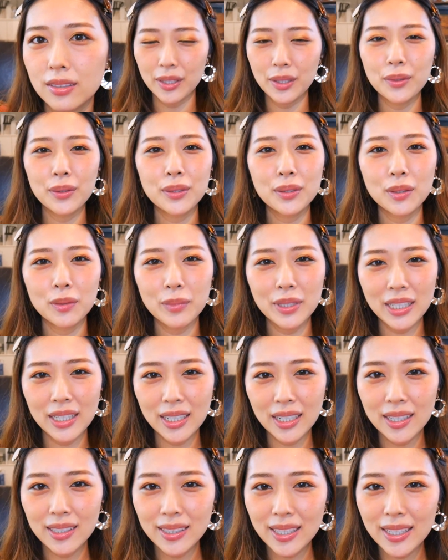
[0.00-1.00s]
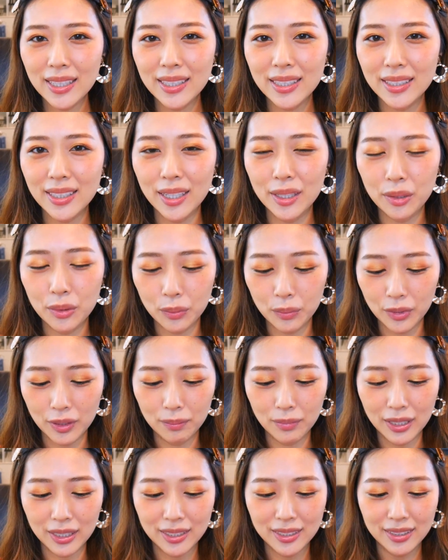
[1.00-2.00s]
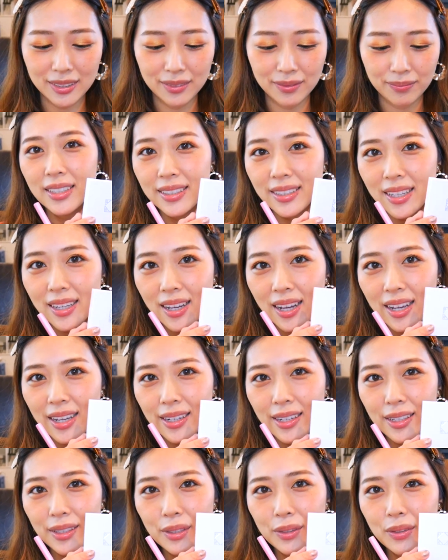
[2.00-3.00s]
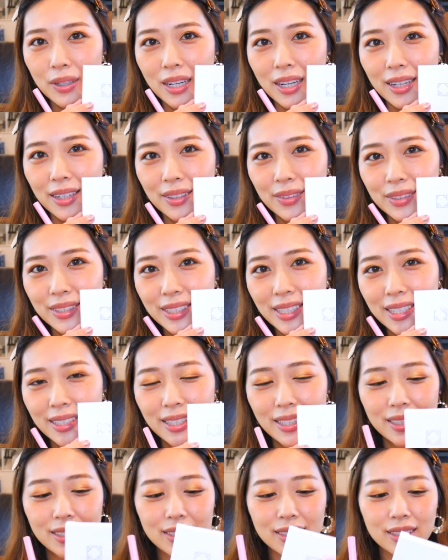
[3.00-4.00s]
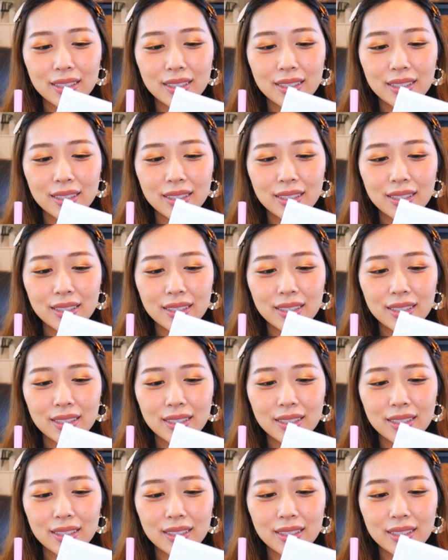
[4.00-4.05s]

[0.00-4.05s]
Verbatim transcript: 様子を見ながらね、行きたいと思います。で、ハイライトはこちらです。